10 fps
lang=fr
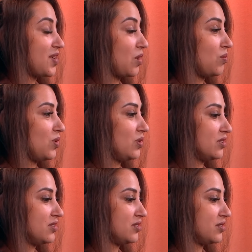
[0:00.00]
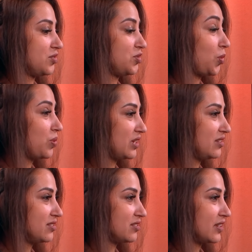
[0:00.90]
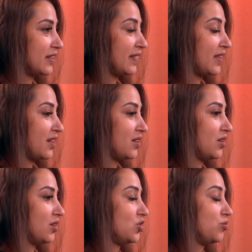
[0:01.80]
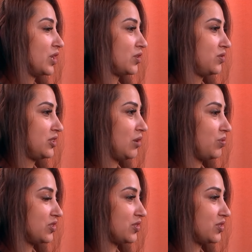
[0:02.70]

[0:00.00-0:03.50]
vraiment surprise de mes résultats parce